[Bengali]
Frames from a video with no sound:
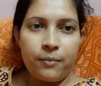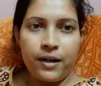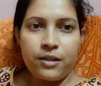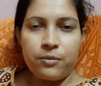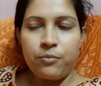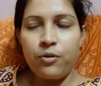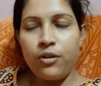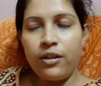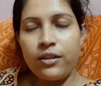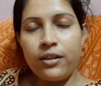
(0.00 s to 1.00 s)
আমার হাজব্যান্ড
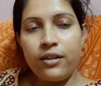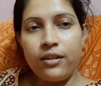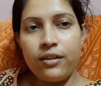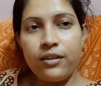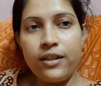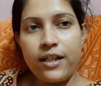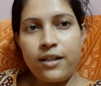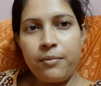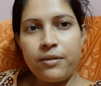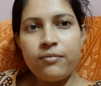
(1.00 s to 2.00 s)
বললেন কি নিয়ে
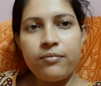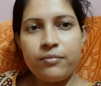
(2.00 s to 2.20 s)
যাবেন